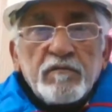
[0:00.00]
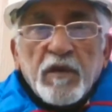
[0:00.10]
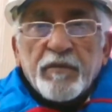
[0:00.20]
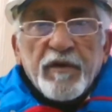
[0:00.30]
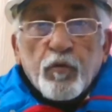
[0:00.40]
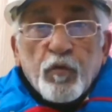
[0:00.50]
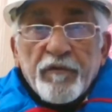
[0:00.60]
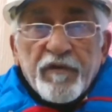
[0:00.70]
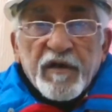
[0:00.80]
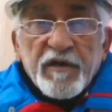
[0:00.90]
अपने को कोई
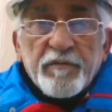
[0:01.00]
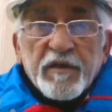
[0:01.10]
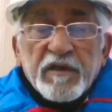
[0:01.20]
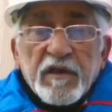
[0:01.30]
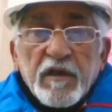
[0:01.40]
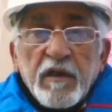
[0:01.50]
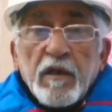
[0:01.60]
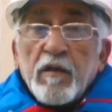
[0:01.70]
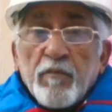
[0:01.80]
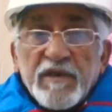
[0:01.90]
फ़र्क नहीं पड़ता
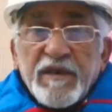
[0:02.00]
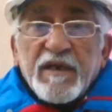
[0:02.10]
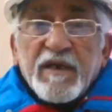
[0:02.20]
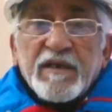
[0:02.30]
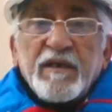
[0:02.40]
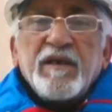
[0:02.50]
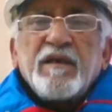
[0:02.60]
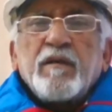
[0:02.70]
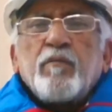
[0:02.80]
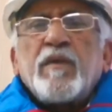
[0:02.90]
भाई ये है कि
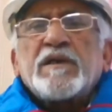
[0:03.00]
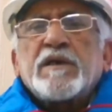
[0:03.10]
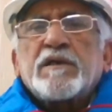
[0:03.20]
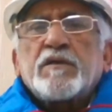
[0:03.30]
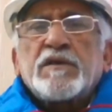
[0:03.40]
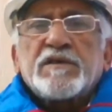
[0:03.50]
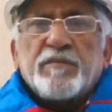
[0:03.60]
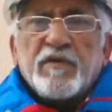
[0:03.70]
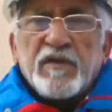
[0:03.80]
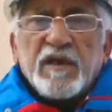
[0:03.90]
मैं चाहता हूँ जैसे
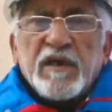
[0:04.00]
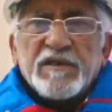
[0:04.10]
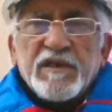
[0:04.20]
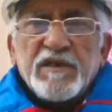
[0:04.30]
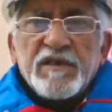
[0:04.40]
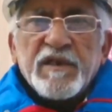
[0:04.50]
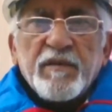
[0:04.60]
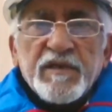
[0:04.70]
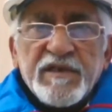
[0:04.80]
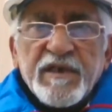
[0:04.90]
पॉवर्टी लाइन से नीचे के
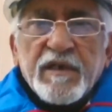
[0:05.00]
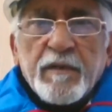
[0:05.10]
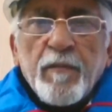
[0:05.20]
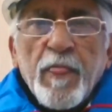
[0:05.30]
बच्चे हैं ना